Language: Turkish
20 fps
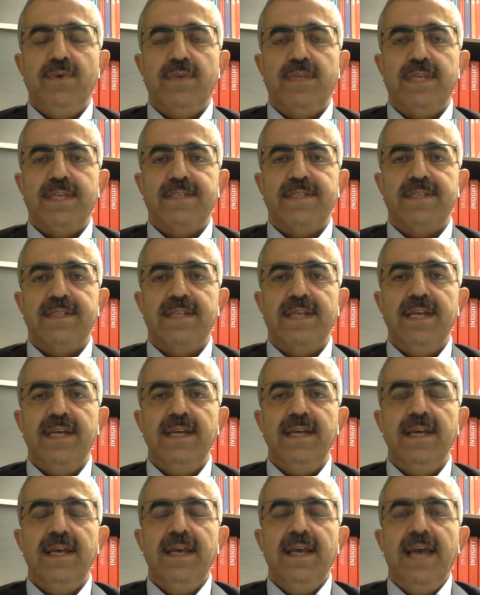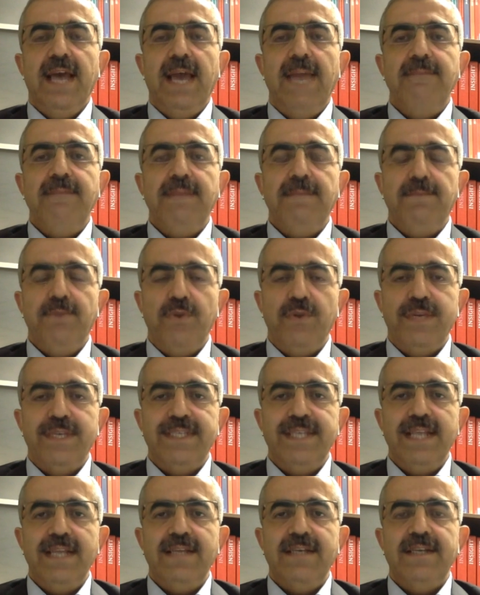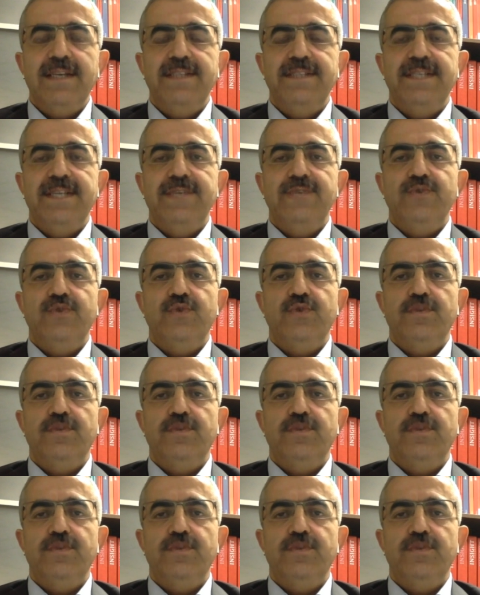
noktasında hem de bölgesel krizlerin